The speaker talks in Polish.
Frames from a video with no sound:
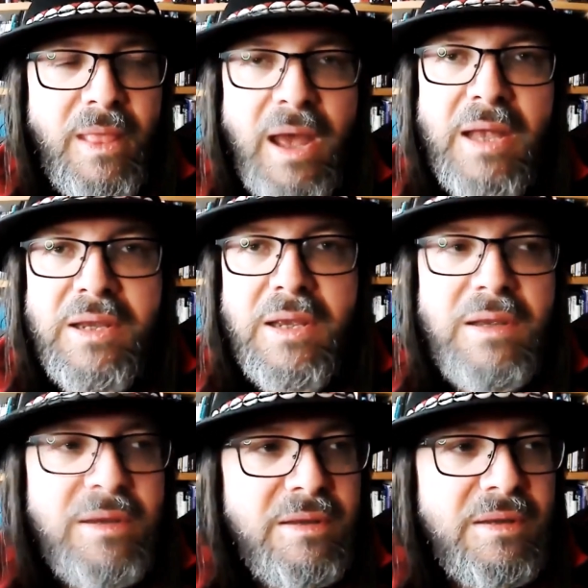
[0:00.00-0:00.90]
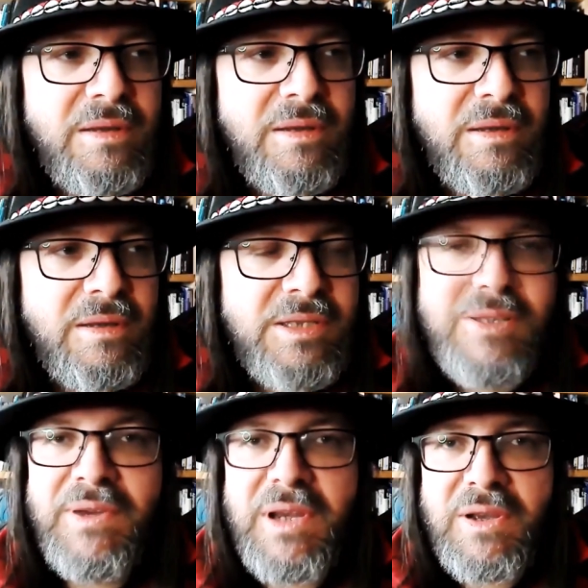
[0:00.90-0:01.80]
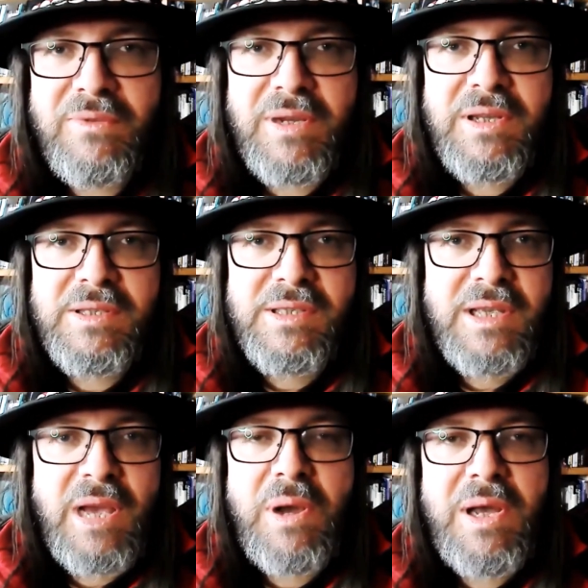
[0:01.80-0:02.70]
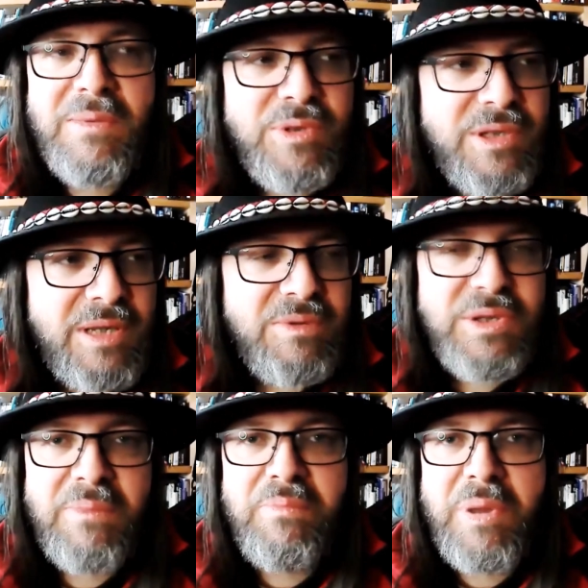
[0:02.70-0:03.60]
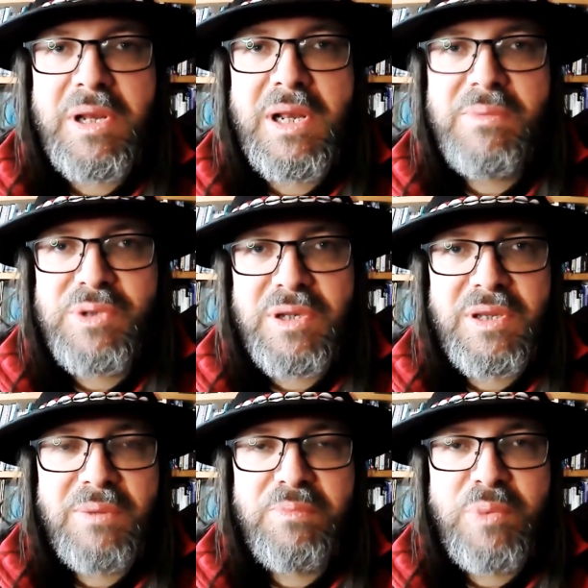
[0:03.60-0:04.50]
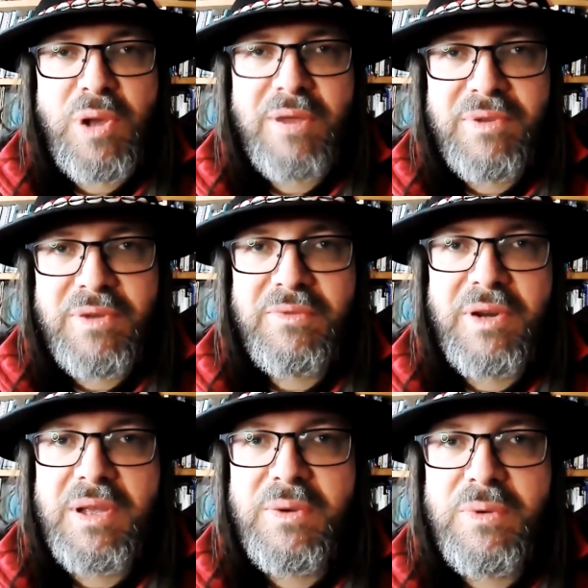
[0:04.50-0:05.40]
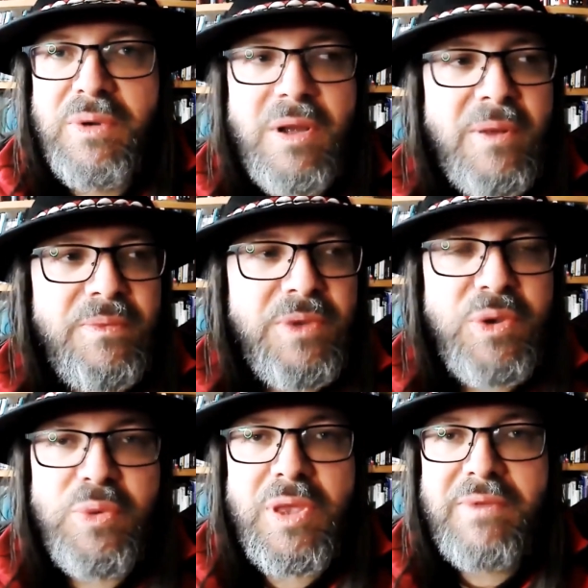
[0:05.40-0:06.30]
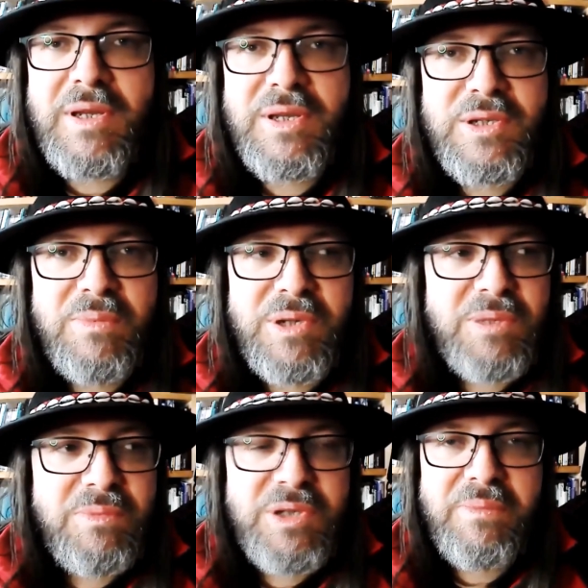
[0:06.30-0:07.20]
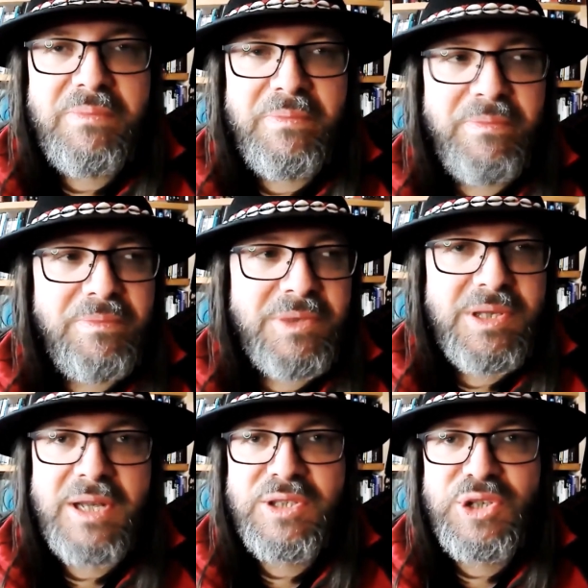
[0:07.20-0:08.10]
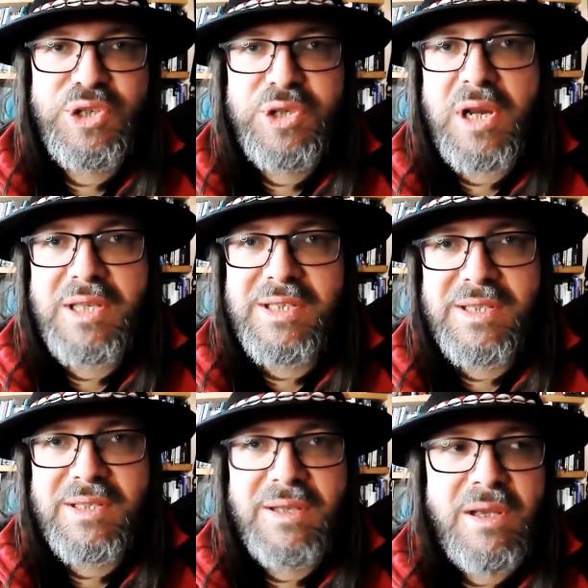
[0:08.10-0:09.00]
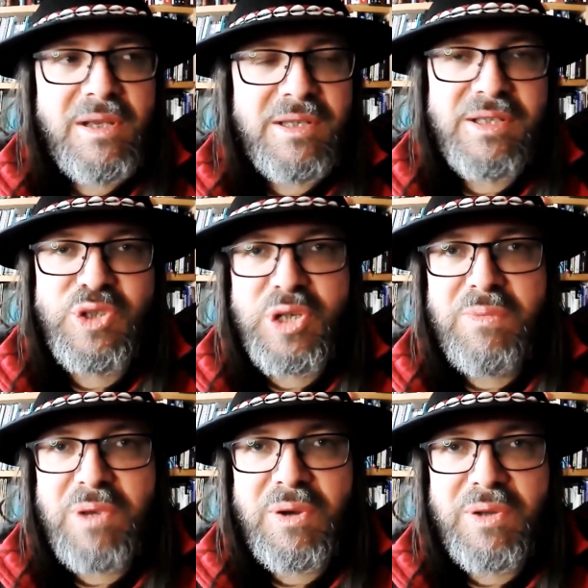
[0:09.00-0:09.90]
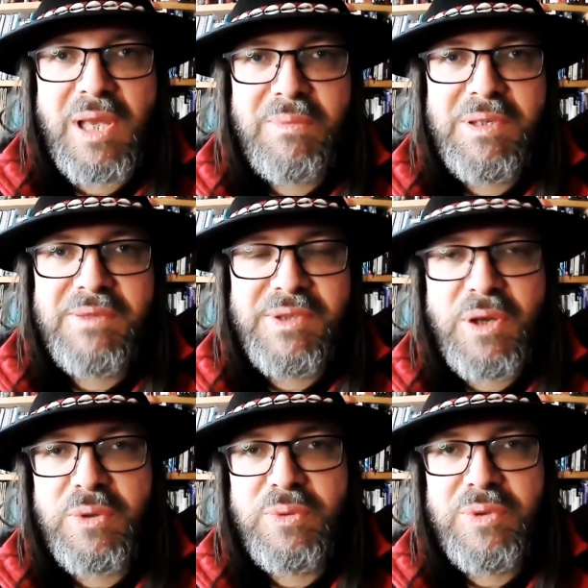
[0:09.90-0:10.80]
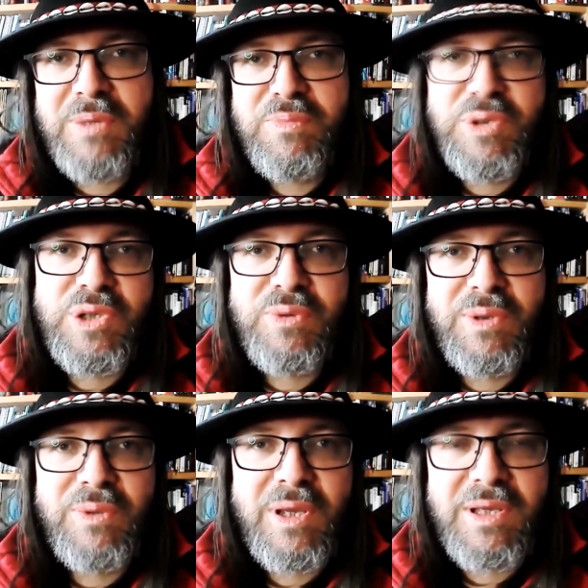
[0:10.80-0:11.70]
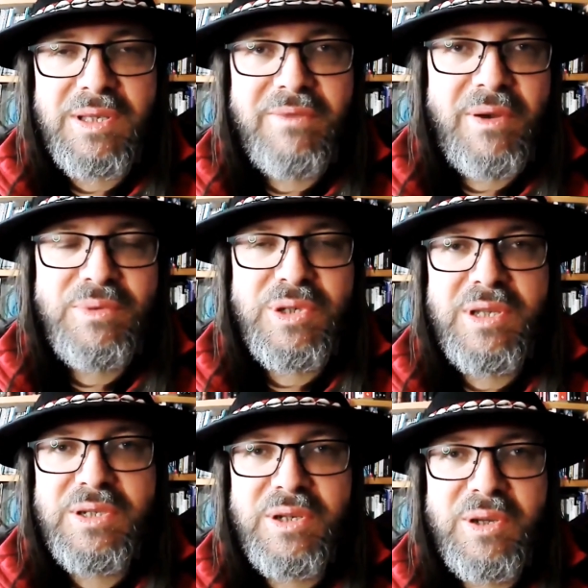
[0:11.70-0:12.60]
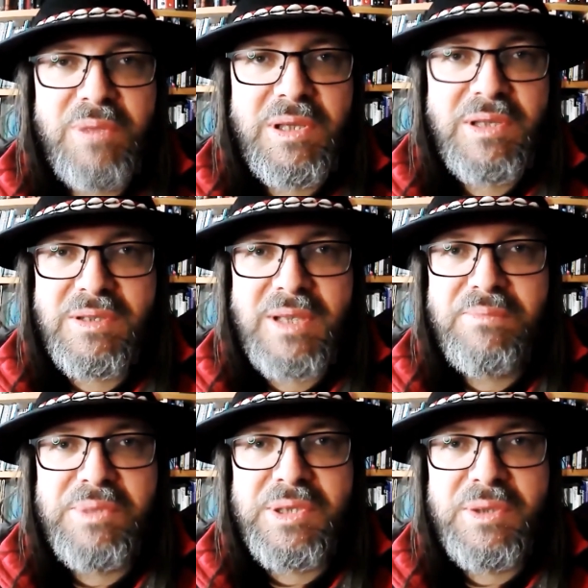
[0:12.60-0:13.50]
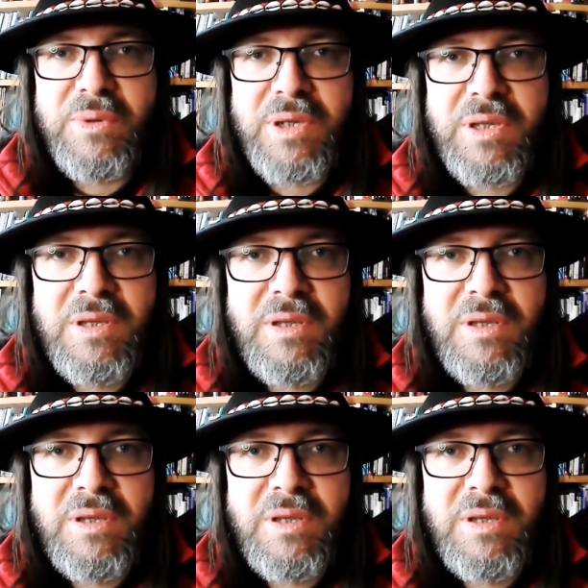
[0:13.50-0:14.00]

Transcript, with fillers: a nie cwaniakowanie z kałachem, czy z jakimś tam berylem, czy inną pukawką w ręku i udawanie, że będziemy się zaraz strzelać z, z dzikimi hordami ze wschodu, które przyszły tutaj gwałcić nasze kobiety. Co za bzdury.